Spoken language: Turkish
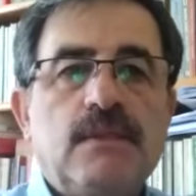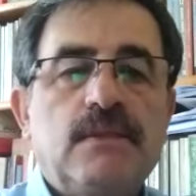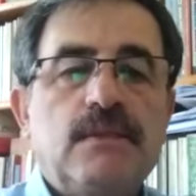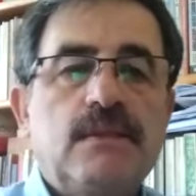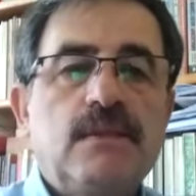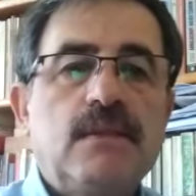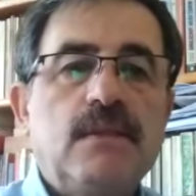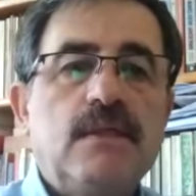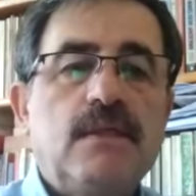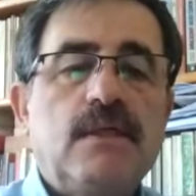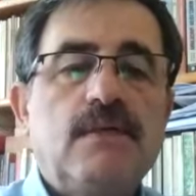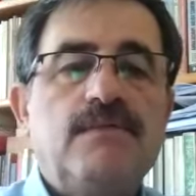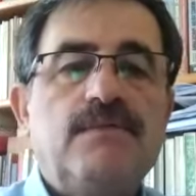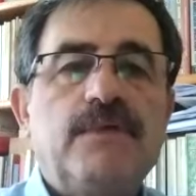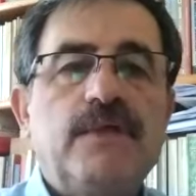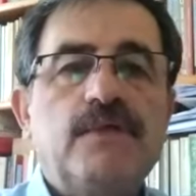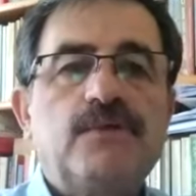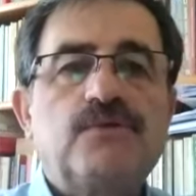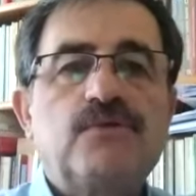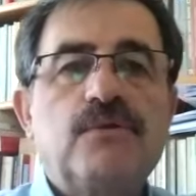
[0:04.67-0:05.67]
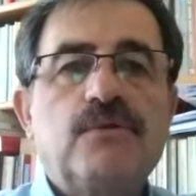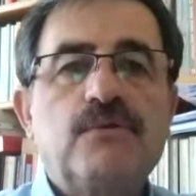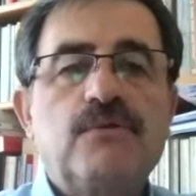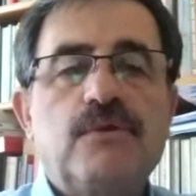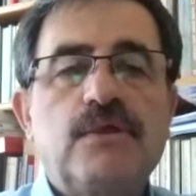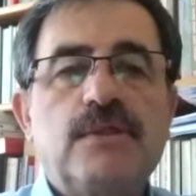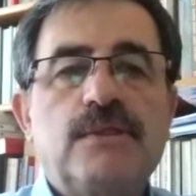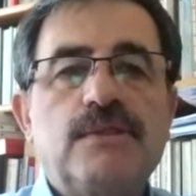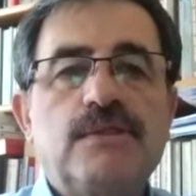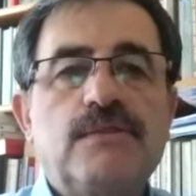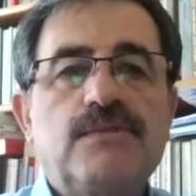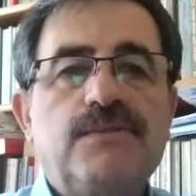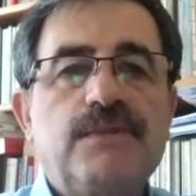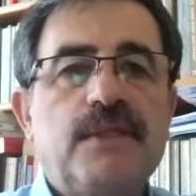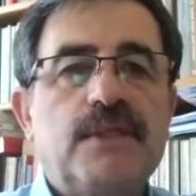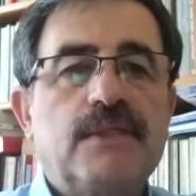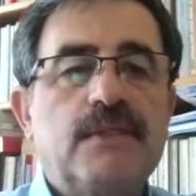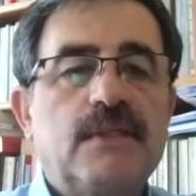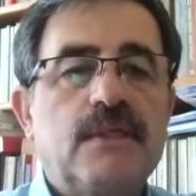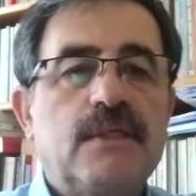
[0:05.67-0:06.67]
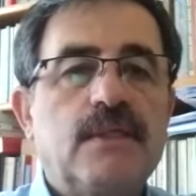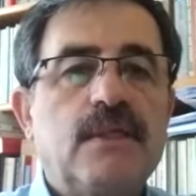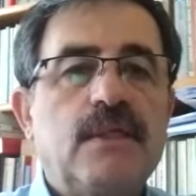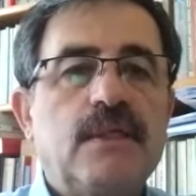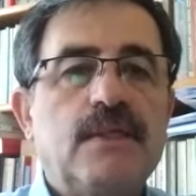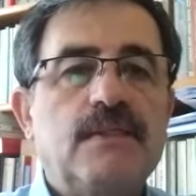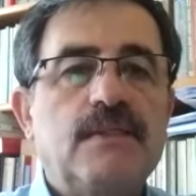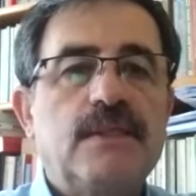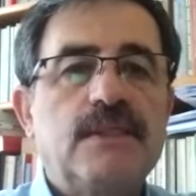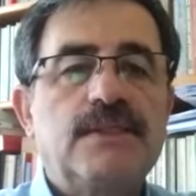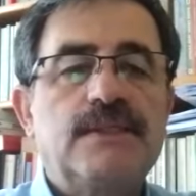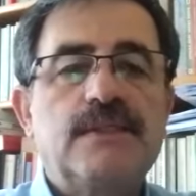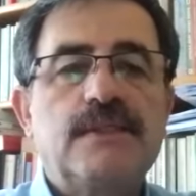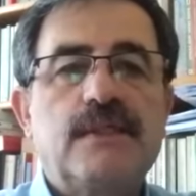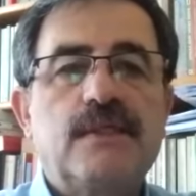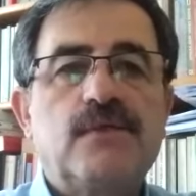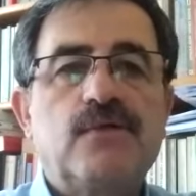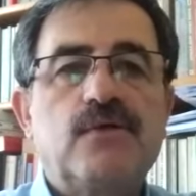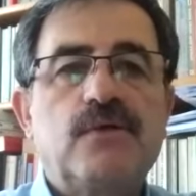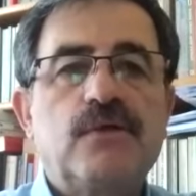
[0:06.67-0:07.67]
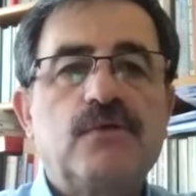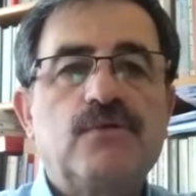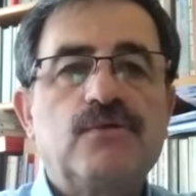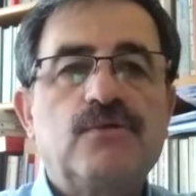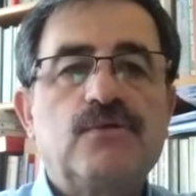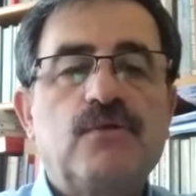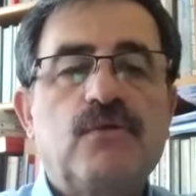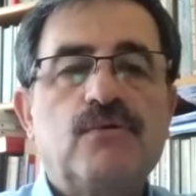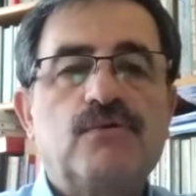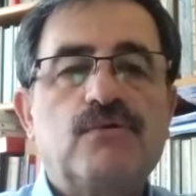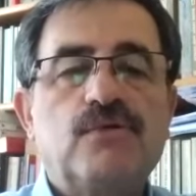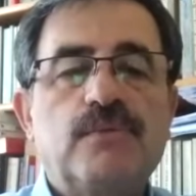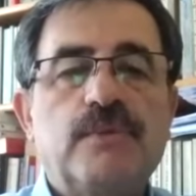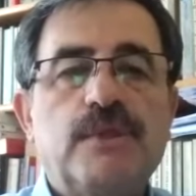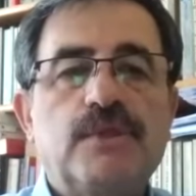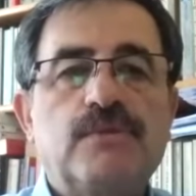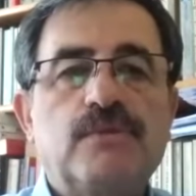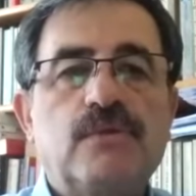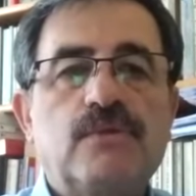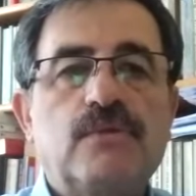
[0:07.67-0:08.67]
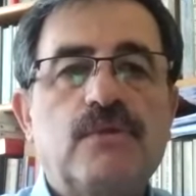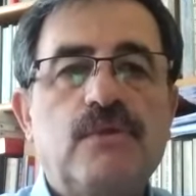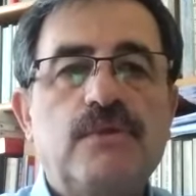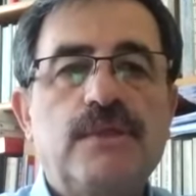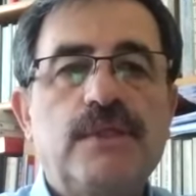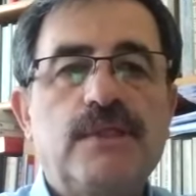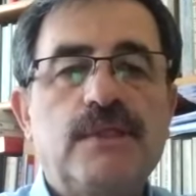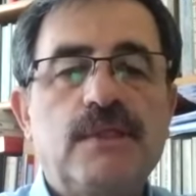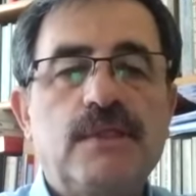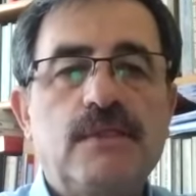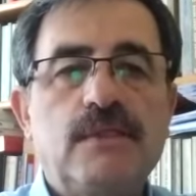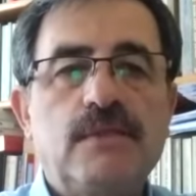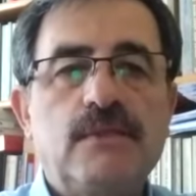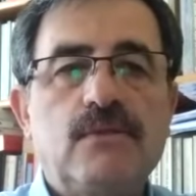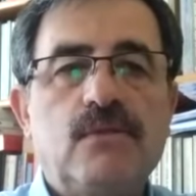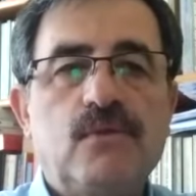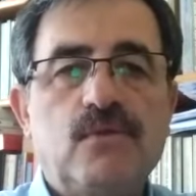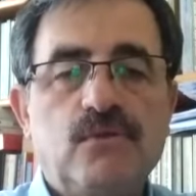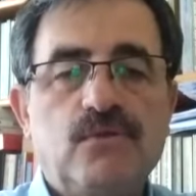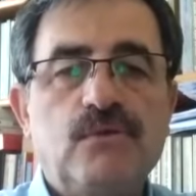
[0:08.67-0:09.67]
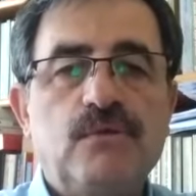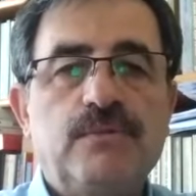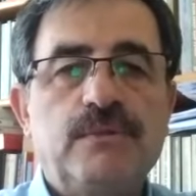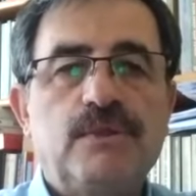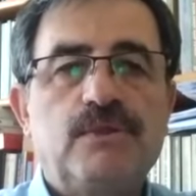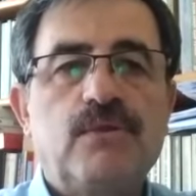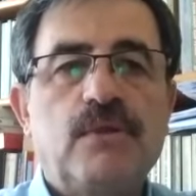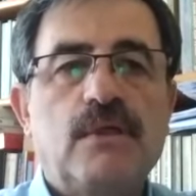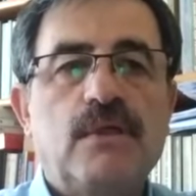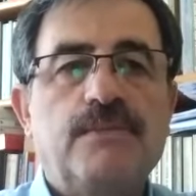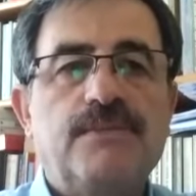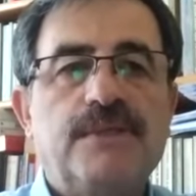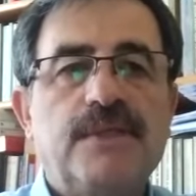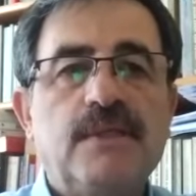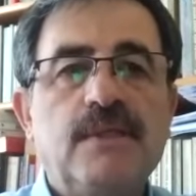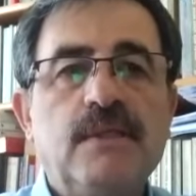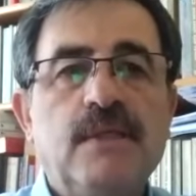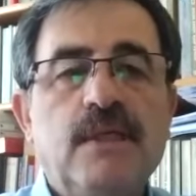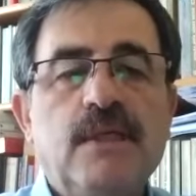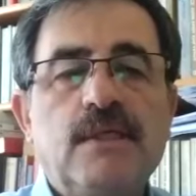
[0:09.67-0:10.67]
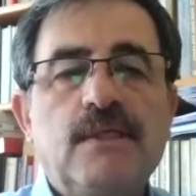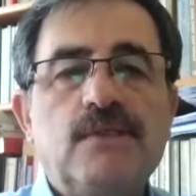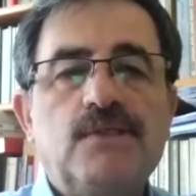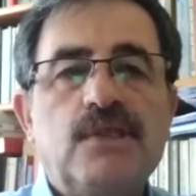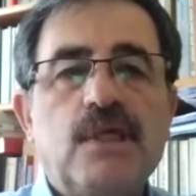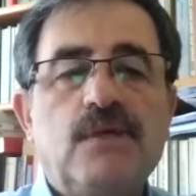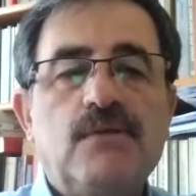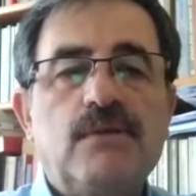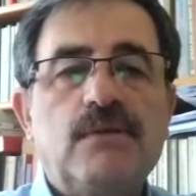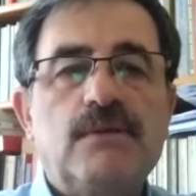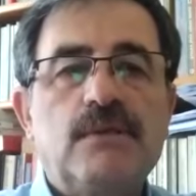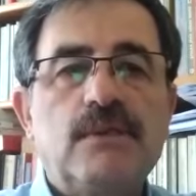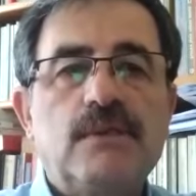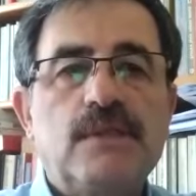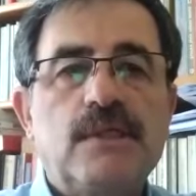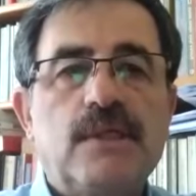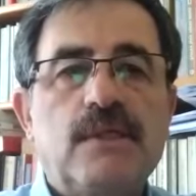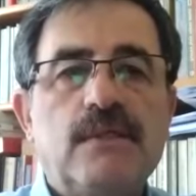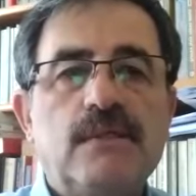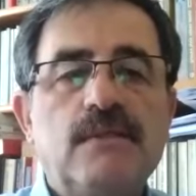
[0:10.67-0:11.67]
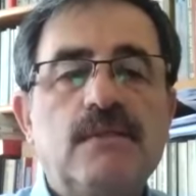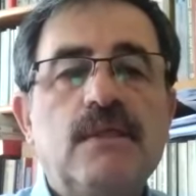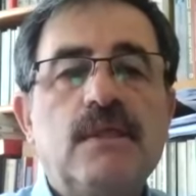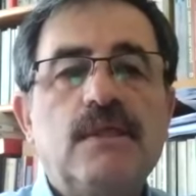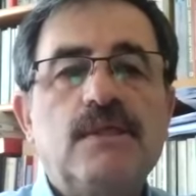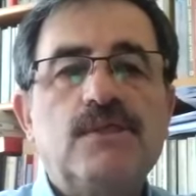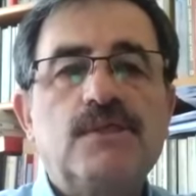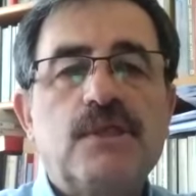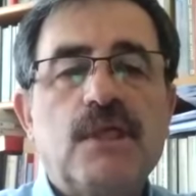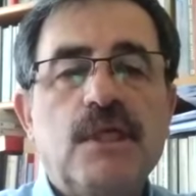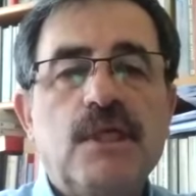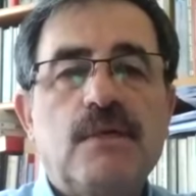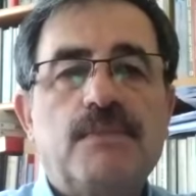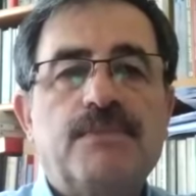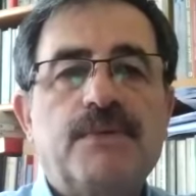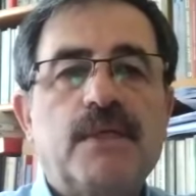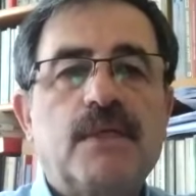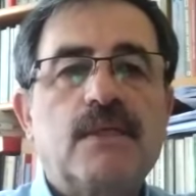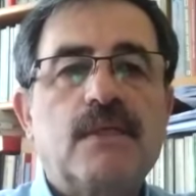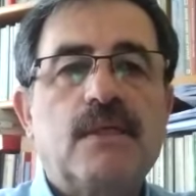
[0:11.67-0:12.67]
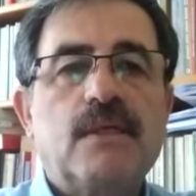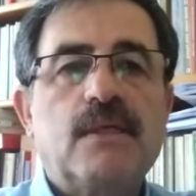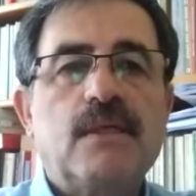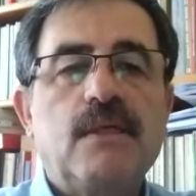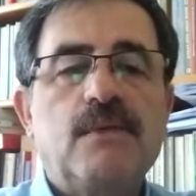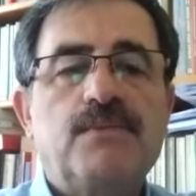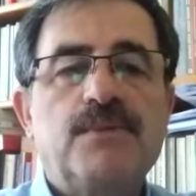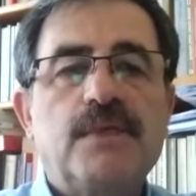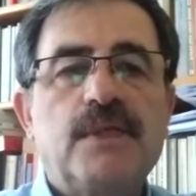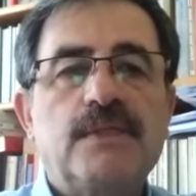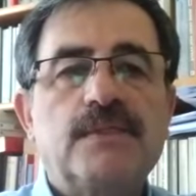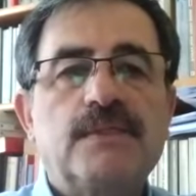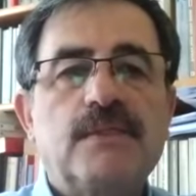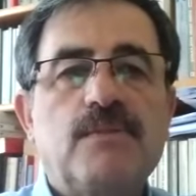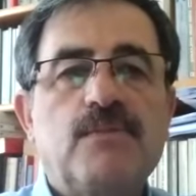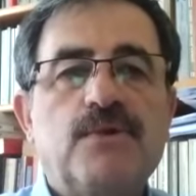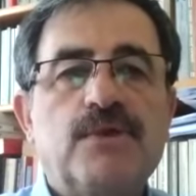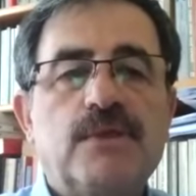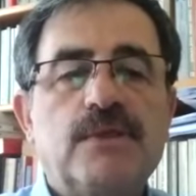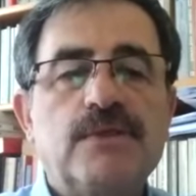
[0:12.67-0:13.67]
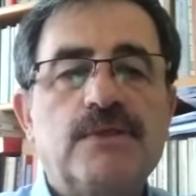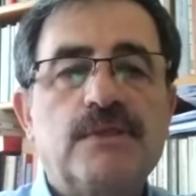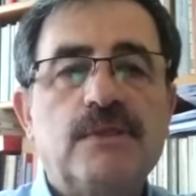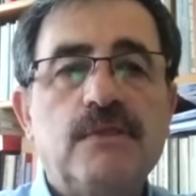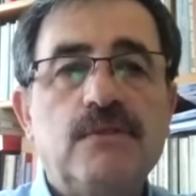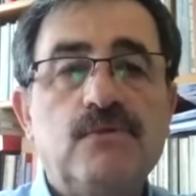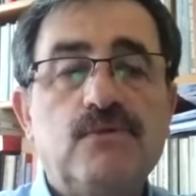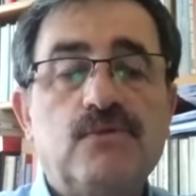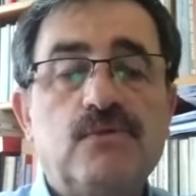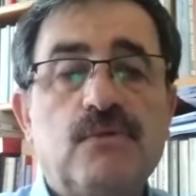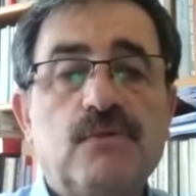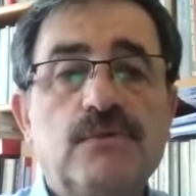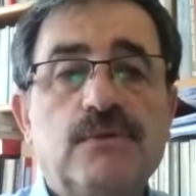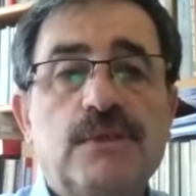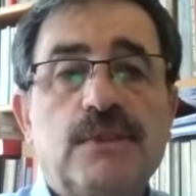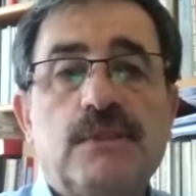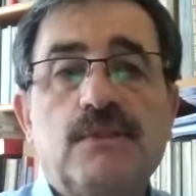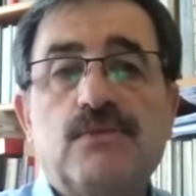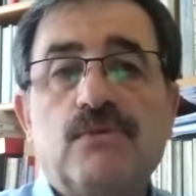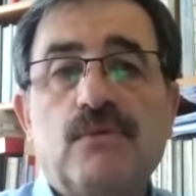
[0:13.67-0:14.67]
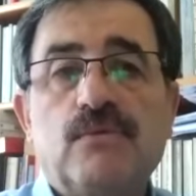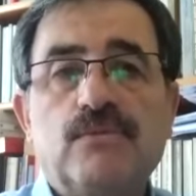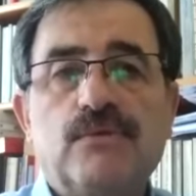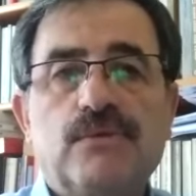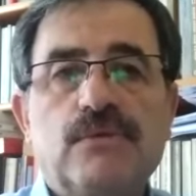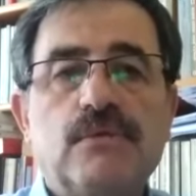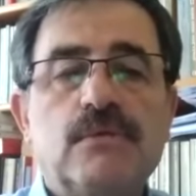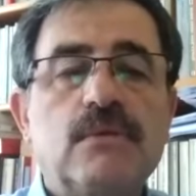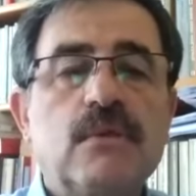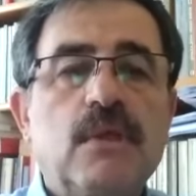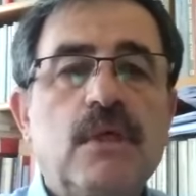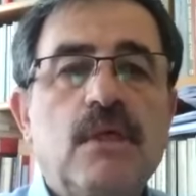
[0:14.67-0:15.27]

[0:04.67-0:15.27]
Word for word: Yıllık enflasyonun üretici fiyatları endeksine göre %35.17 yıl olduğu bir dönemde çay üreticilerinin çay yapraklarına yapılan zam oranı ise %18 olmuştur.